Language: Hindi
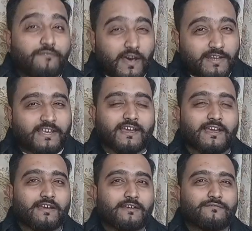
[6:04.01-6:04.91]
फर्क
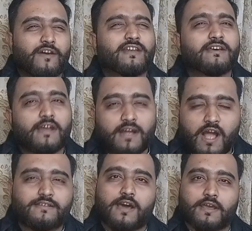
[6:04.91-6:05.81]
है फर्क
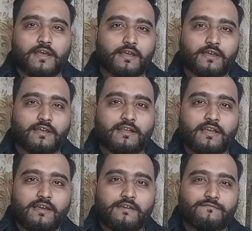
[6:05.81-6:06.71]
रखा जा रहा है
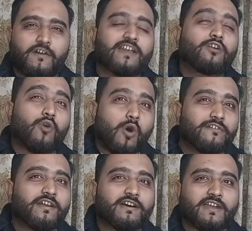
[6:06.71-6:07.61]
फर्क
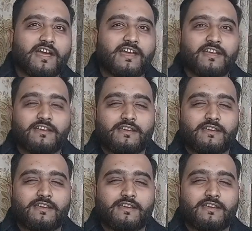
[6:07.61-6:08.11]
कौन रख रहा है